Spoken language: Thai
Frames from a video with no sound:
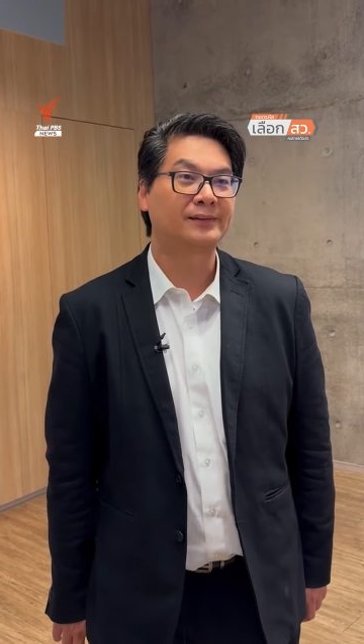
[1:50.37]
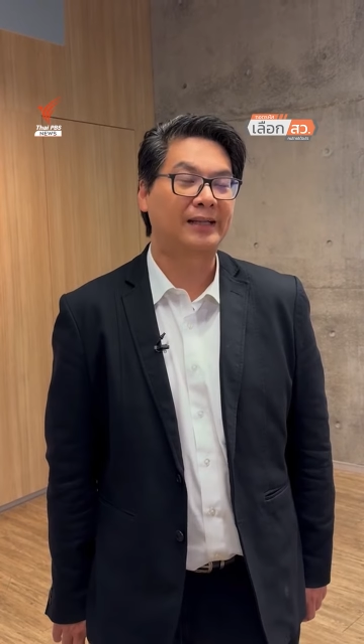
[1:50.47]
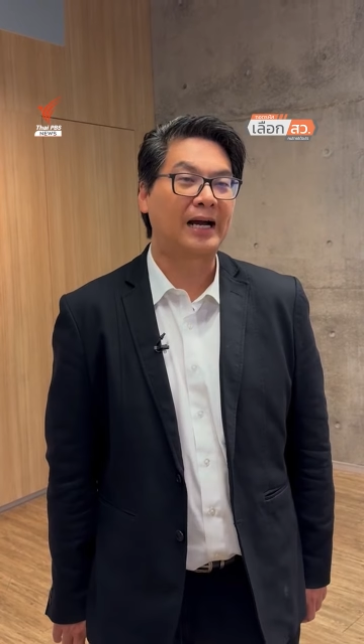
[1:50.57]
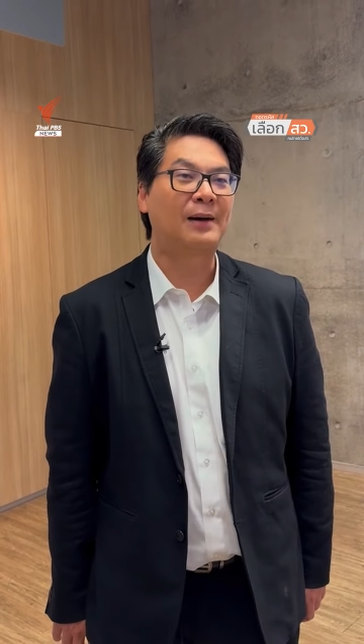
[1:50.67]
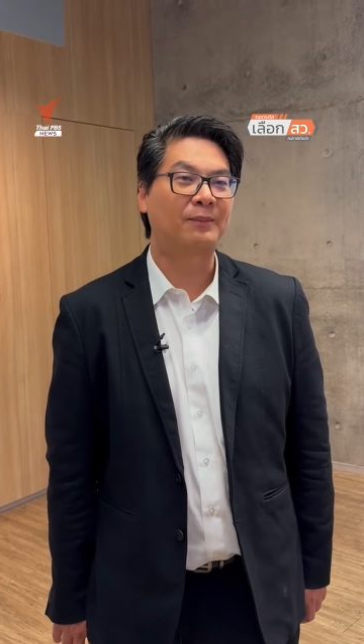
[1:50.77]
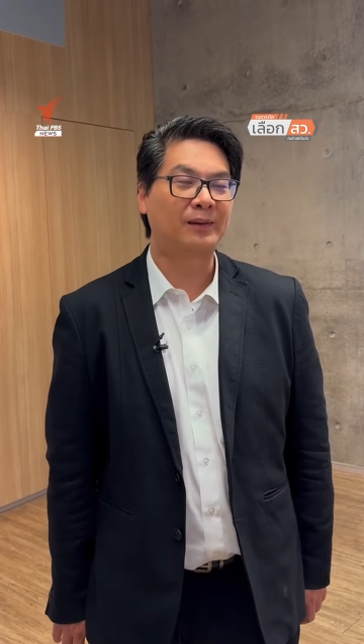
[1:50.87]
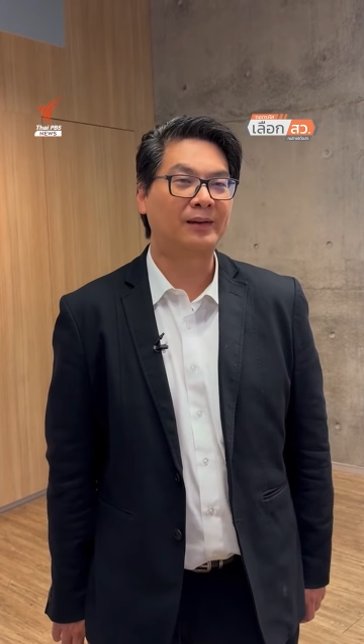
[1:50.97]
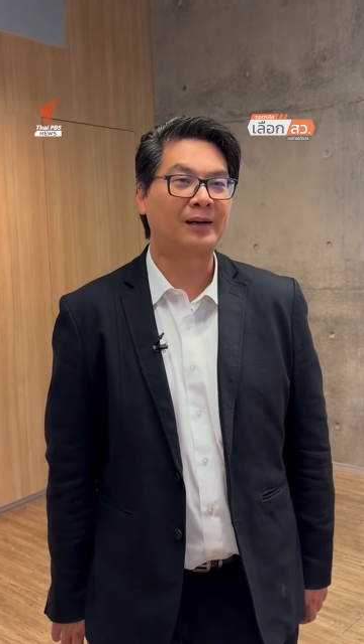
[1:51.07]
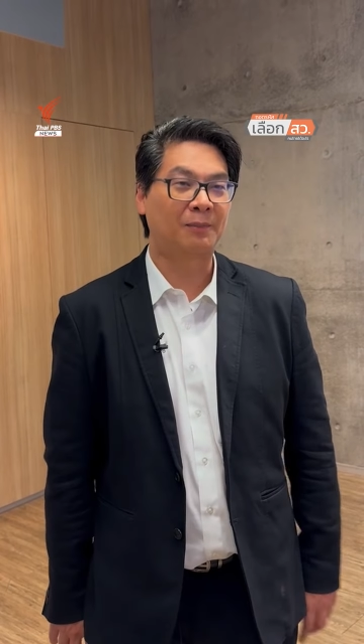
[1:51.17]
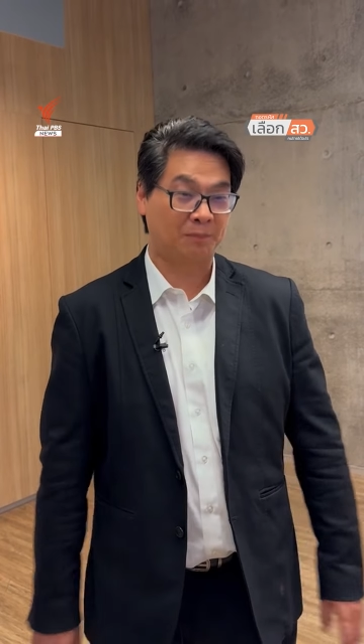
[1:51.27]
นะครับ
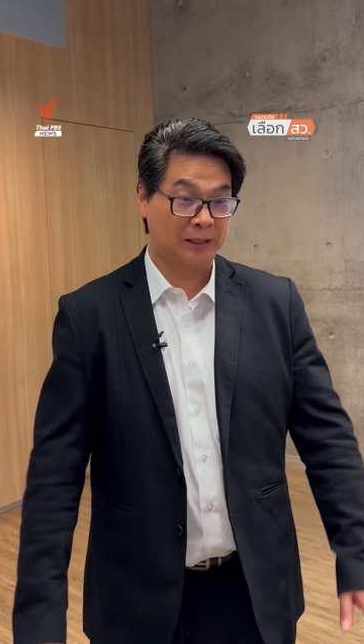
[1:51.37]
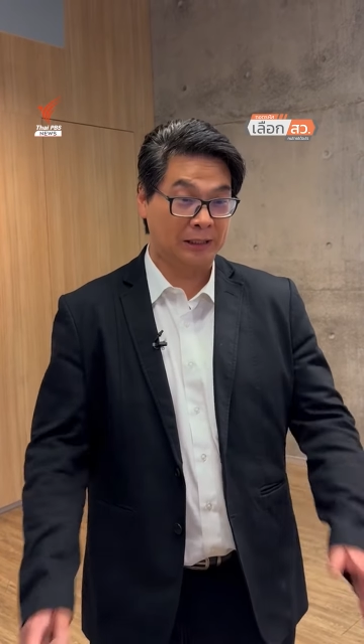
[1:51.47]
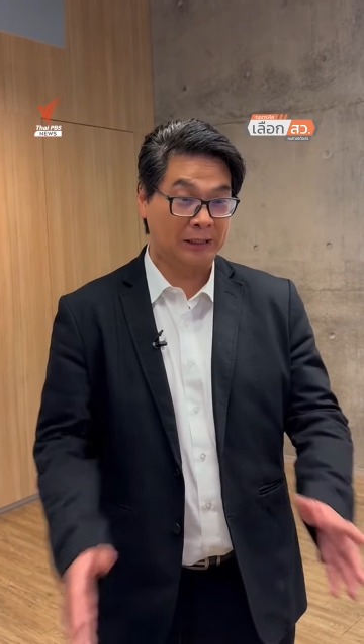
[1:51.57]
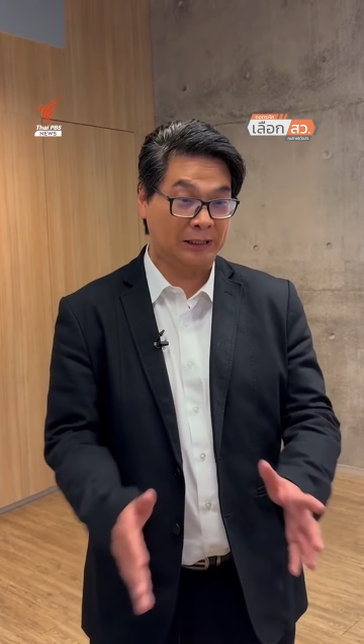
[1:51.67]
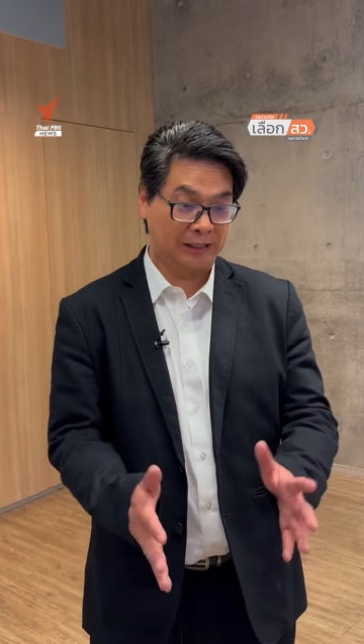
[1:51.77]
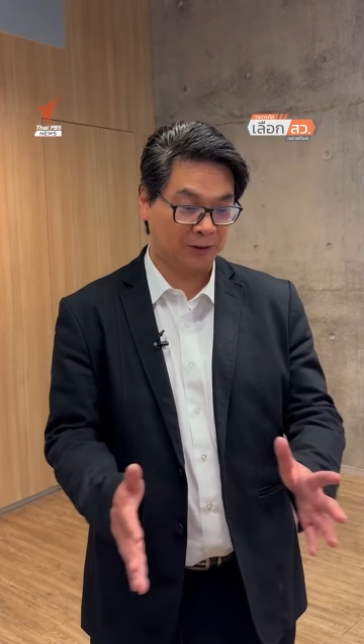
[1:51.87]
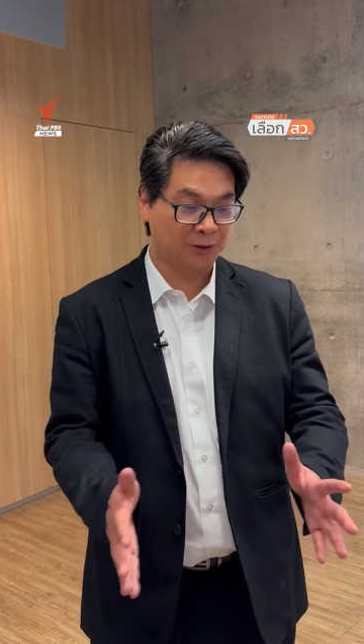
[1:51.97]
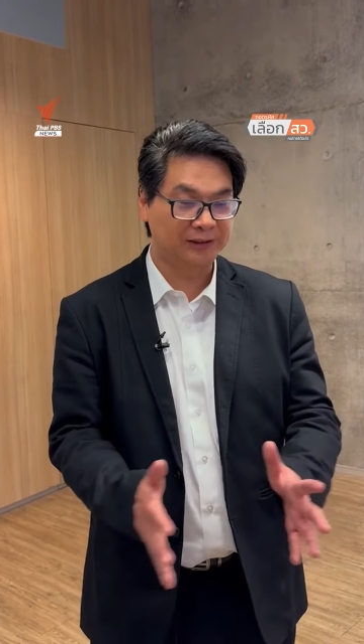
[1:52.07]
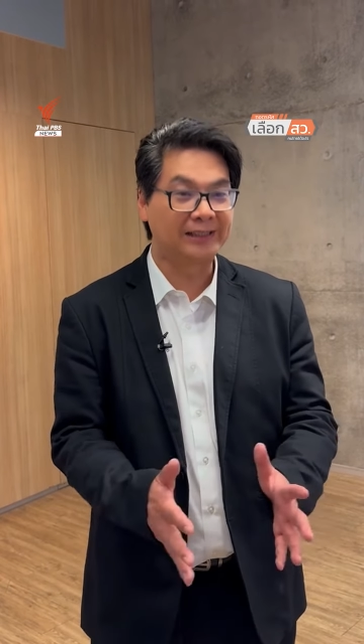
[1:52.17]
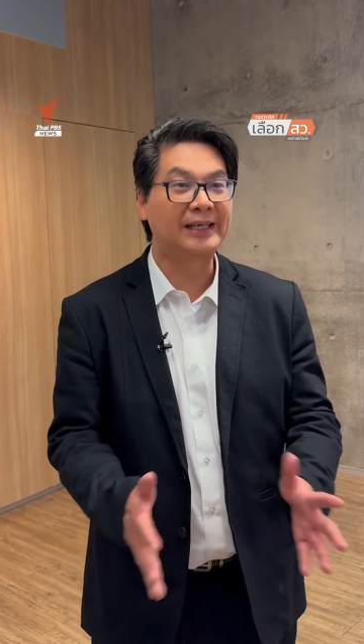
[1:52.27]
คือคือเราต้
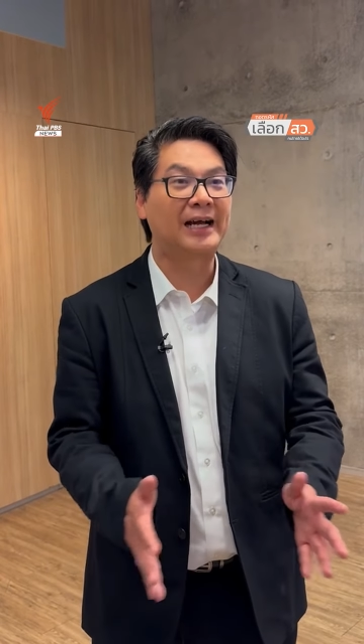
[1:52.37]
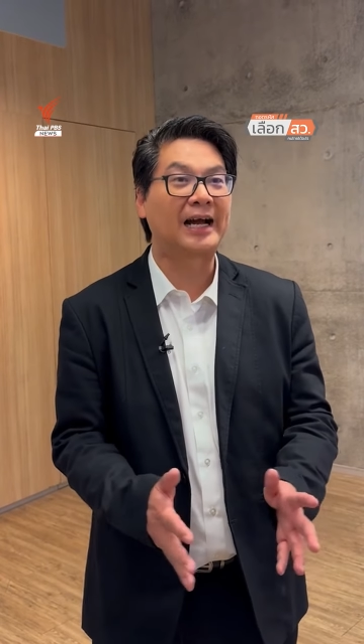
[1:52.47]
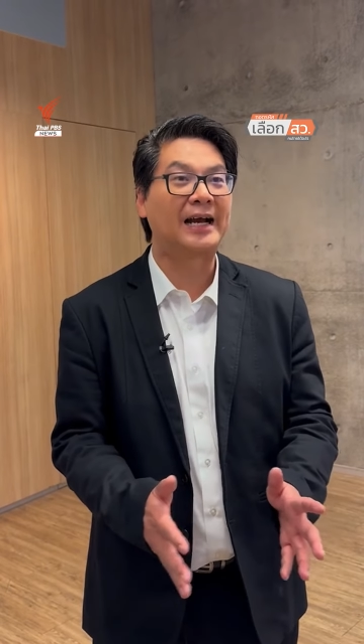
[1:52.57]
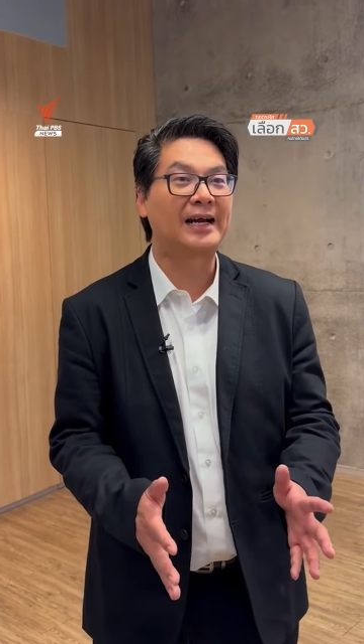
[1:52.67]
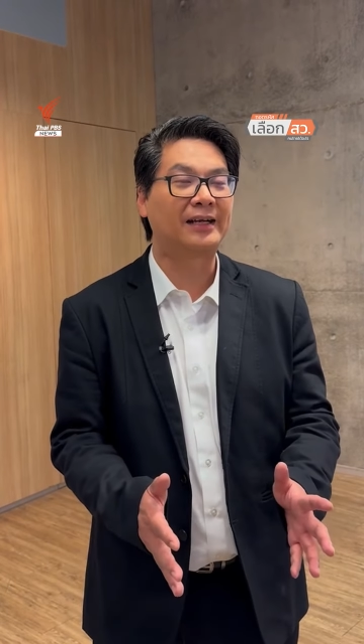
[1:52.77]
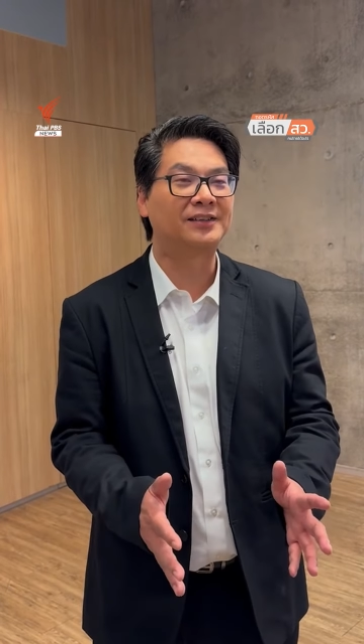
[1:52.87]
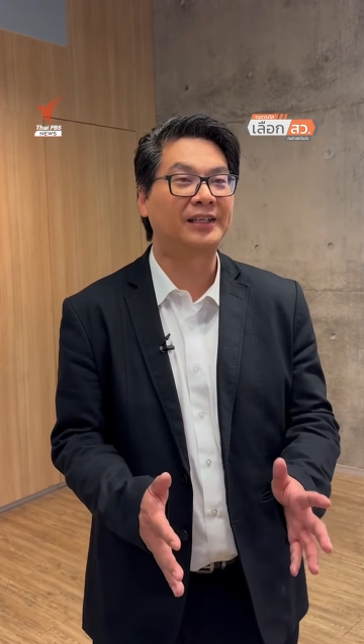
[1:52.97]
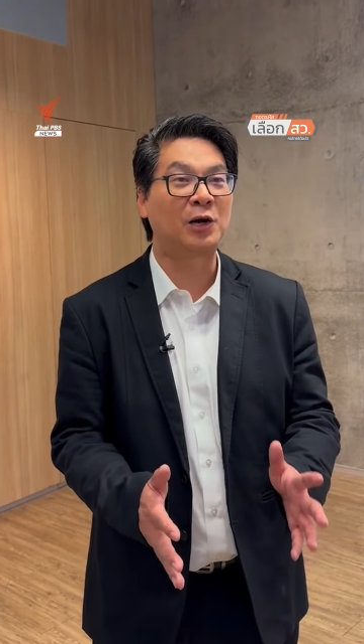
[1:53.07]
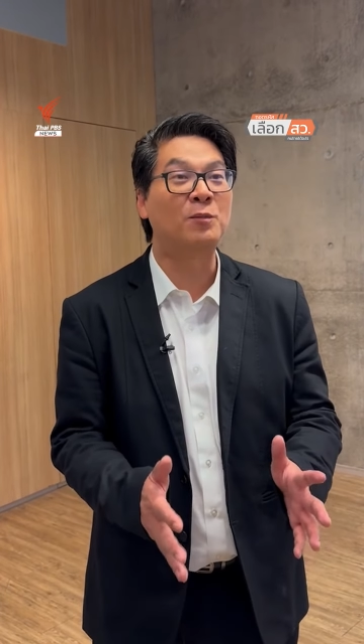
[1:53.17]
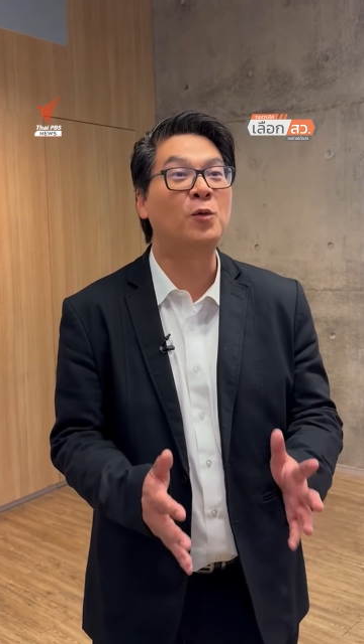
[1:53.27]
องจินตนาการอะส
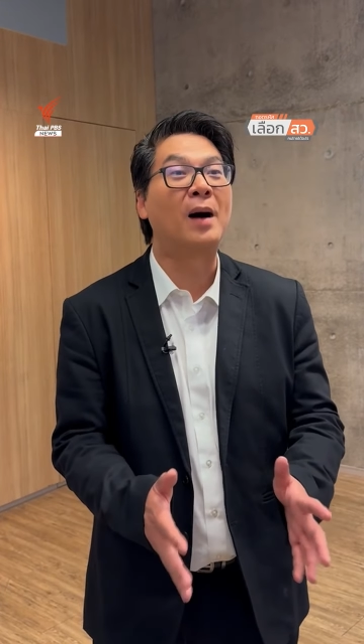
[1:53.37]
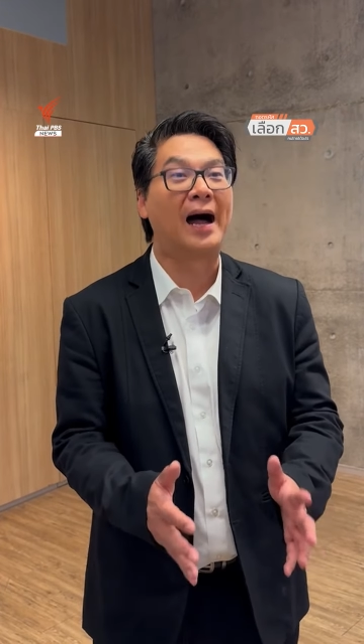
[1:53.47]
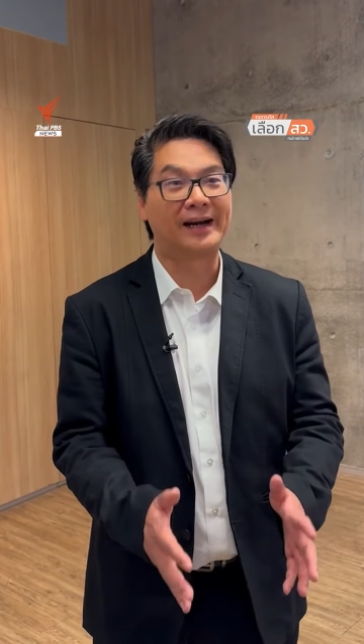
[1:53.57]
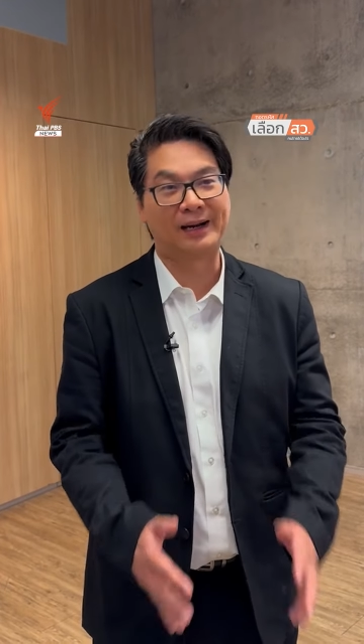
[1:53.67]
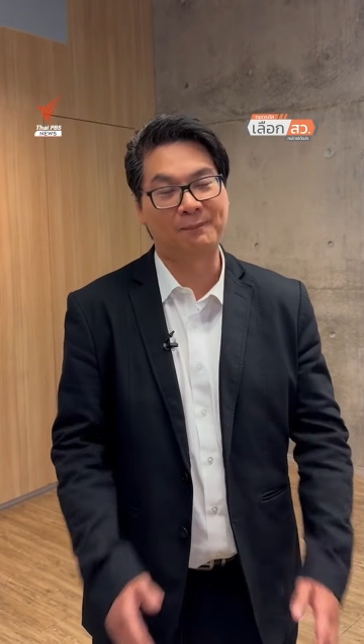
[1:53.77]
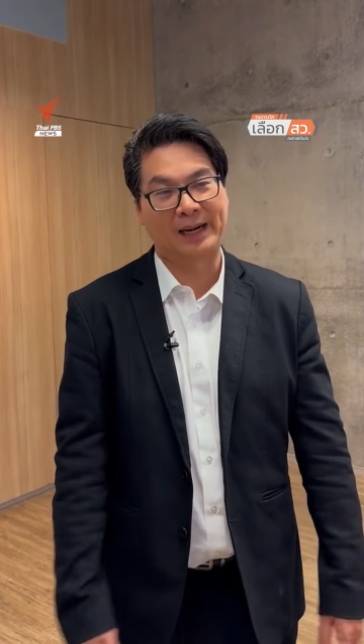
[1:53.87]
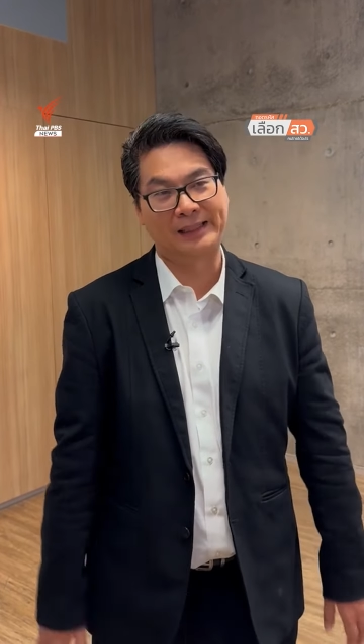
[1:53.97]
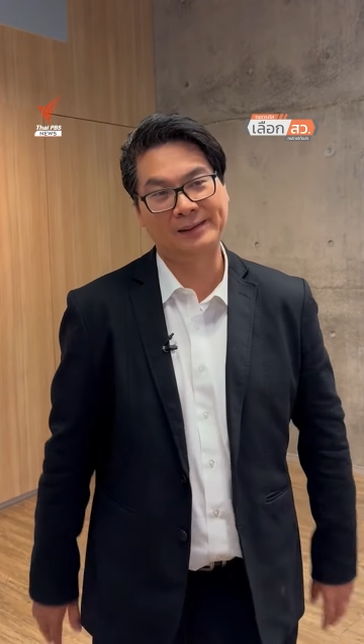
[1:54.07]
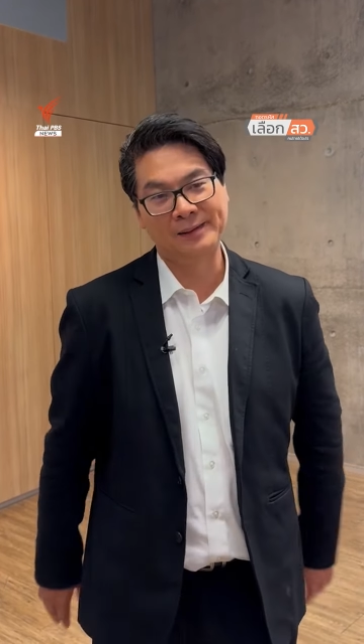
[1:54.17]
เกลหมู่บ้านเนี่ยมัน